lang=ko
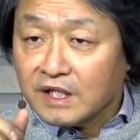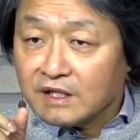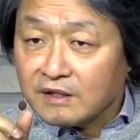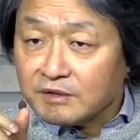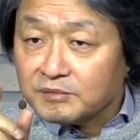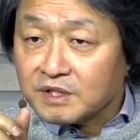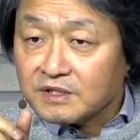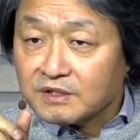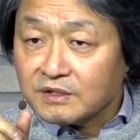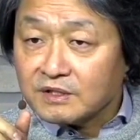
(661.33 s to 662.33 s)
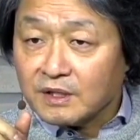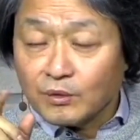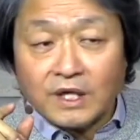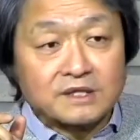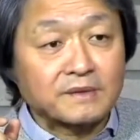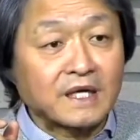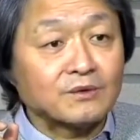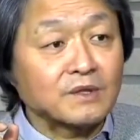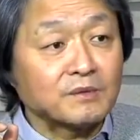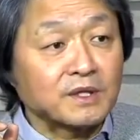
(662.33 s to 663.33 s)
이렇게 음식을 시켰는데 오늘 아침에
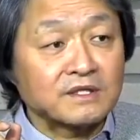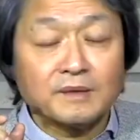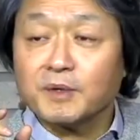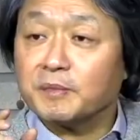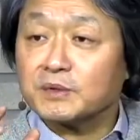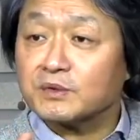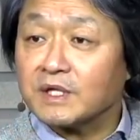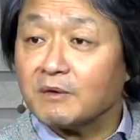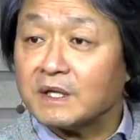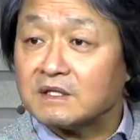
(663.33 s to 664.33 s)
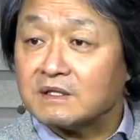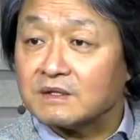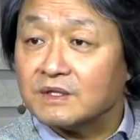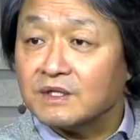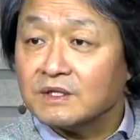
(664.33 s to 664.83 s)
나오다 보니까 새벽 배송 딱 와 있더라고요.